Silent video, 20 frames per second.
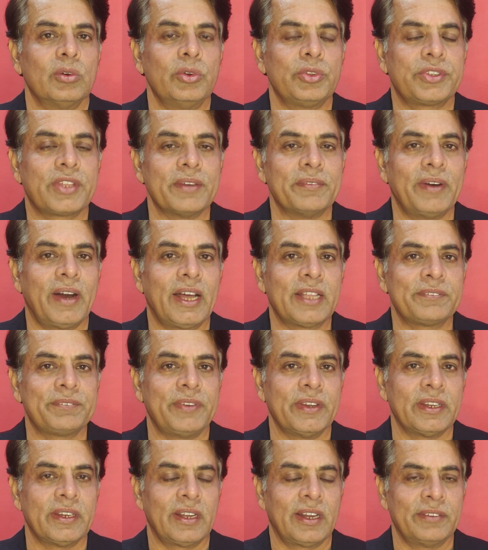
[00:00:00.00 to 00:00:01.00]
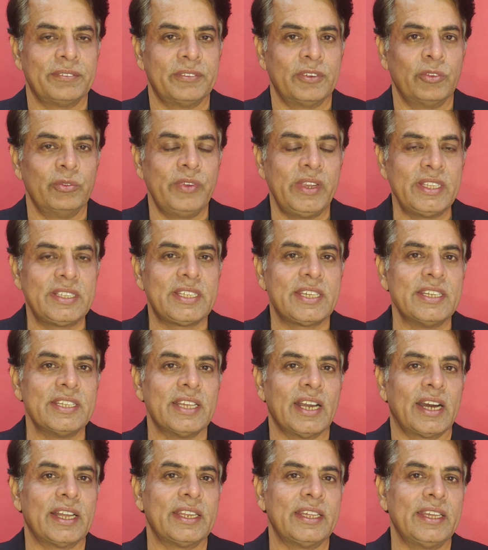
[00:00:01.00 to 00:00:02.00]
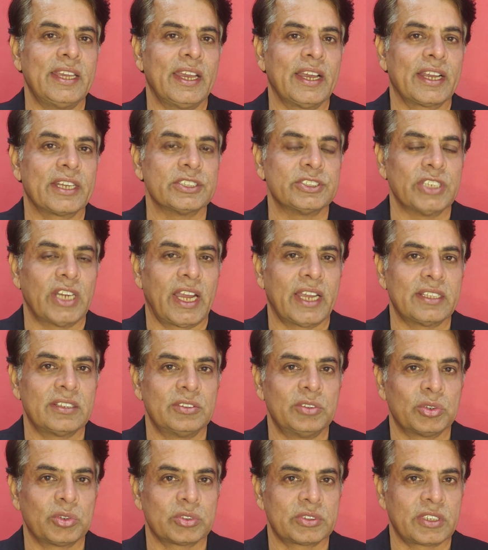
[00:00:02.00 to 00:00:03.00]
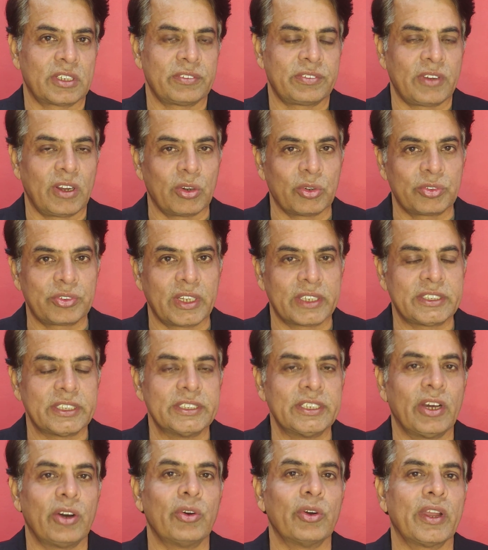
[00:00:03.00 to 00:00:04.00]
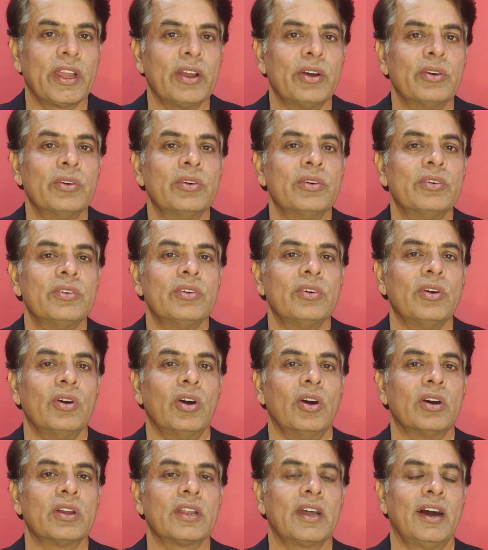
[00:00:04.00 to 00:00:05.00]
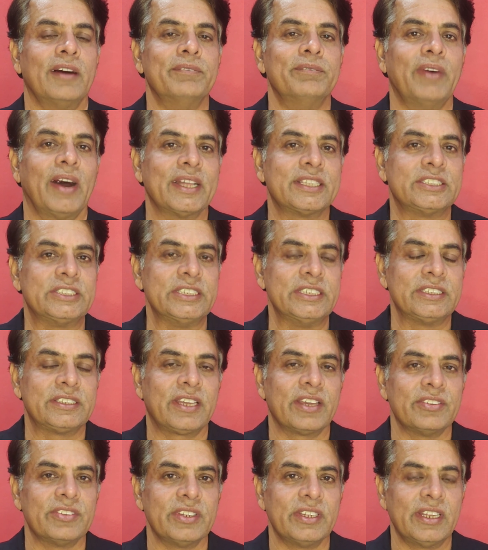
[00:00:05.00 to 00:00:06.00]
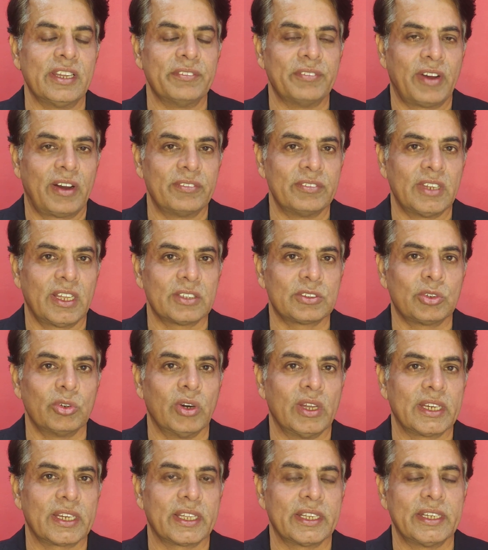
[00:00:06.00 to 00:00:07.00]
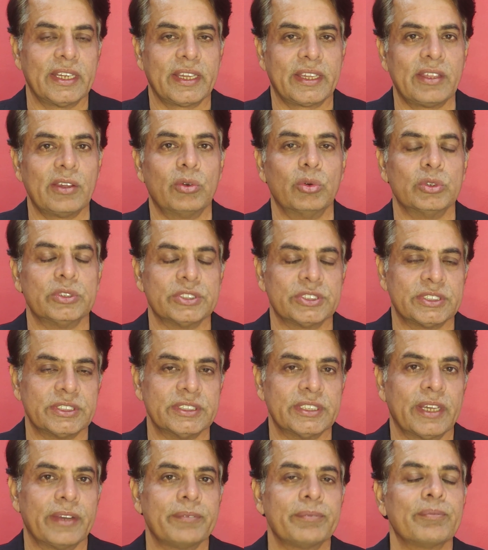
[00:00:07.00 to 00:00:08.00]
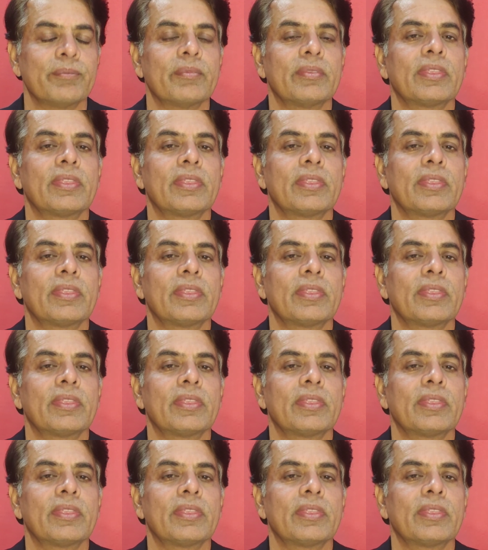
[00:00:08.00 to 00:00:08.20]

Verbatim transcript: तो उसके बाद फिर अब उम्मीद की जा रही है कि शायद दोनों तरफ का गुस्सा ठंडा हो गया हो और अब बातचीत के ज़रिए मामला को हल करने की कोशिश की जाए